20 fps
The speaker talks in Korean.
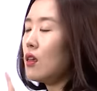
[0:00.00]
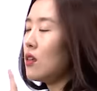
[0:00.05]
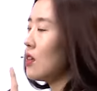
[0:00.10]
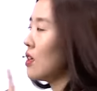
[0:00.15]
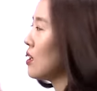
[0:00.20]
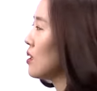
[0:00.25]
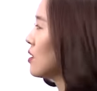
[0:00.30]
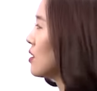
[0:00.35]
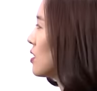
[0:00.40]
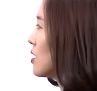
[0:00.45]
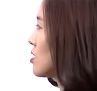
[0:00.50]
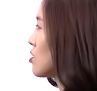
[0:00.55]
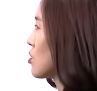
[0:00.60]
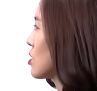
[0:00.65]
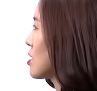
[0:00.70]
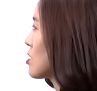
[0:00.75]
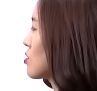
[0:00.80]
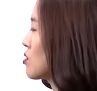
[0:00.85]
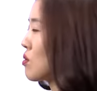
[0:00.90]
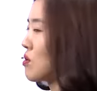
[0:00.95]
잉글리시
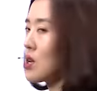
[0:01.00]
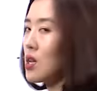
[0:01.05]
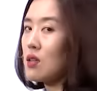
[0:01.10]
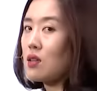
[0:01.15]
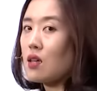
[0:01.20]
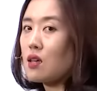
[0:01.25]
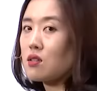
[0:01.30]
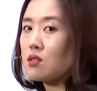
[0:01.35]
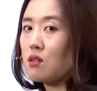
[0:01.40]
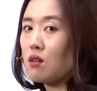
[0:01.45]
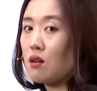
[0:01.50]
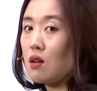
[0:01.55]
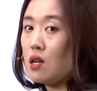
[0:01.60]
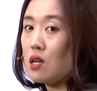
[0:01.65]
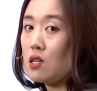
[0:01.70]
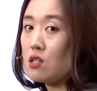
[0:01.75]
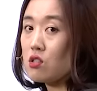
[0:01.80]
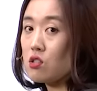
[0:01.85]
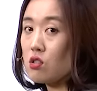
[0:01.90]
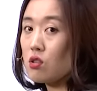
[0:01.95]
히스토리에 대해서
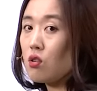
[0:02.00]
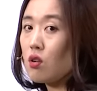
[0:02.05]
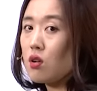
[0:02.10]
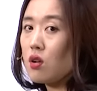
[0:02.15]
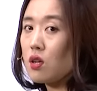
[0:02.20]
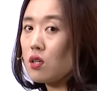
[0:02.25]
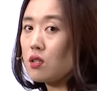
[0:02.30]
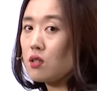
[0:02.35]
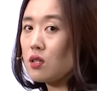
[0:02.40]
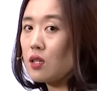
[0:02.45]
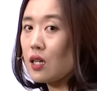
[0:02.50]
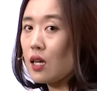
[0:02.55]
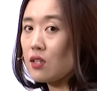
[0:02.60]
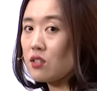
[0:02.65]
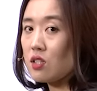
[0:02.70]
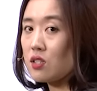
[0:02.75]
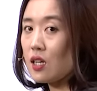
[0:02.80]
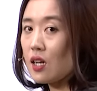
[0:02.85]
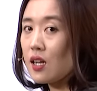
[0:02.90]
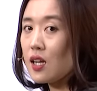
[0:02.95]
스콜러 그때
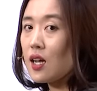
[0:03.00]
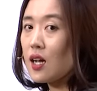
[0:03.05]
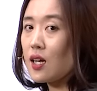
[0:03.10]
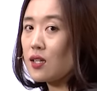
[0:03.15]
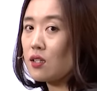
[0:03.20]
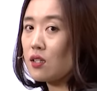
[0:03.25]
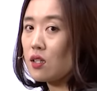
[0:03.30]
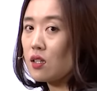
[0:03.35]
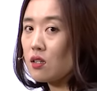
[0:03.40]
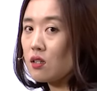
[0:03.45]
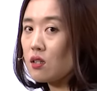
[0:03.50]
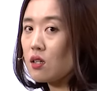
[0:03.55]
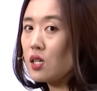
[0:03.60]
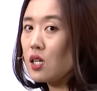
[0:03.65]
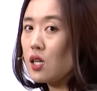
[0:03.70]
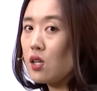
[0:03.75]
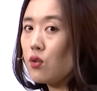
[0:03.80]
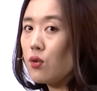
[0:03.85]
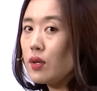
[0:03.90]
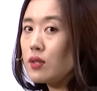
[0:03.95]
당시 잘 나가는 그런
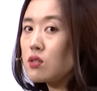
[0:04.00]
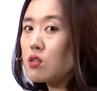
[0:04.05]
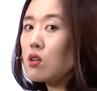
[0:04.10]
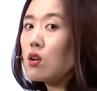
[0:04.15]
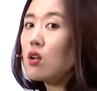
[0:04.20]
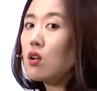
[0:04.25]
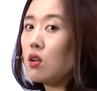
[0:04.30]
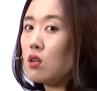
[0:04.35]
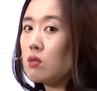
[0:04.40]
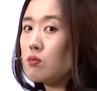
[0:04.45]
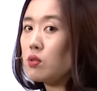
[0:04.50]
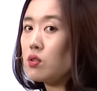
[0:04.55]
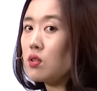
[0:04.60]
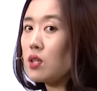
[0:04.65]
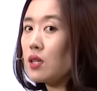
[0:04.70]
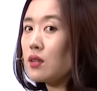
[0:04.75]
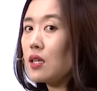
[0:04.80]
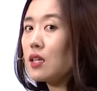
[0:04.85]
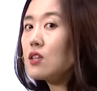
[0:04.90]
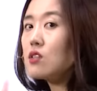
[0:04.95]
인류의 스콜러
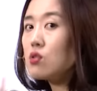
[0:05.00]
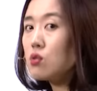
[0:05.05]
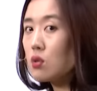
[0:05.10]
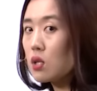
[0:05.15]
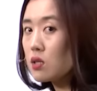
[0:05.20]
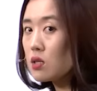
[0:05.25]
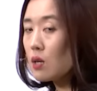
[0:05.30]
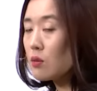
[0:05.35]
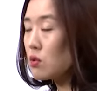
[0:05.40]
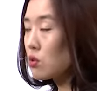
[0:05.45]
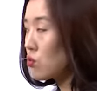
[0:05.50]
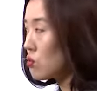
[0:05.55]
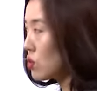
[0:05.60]
분들한테 히스토리의 자문을